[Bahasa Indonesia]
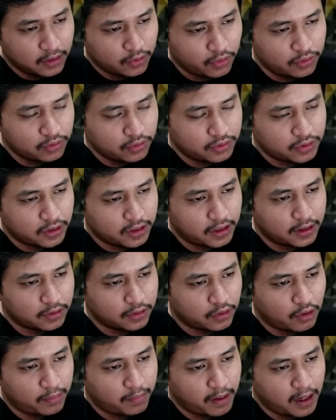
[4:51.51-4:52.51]
gue tuh
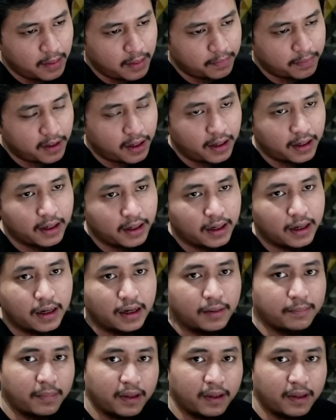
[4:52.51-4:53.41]
sering top up kayak